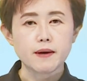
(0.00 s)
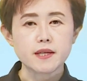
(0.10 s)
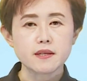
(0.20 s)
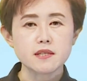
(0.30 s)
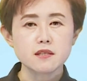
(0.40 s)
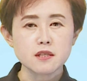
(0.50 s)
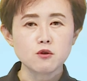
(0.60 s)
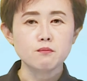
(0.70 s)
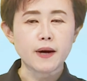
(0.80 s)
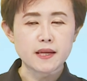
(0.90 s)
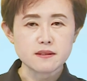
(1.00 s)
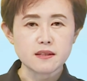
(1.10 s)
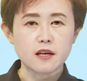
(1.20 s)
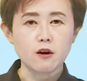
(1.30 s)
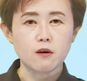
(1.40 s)
바닷길 끊기곤
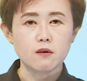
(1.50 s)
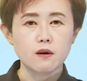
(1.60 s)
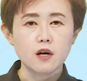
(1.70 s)
많은데요.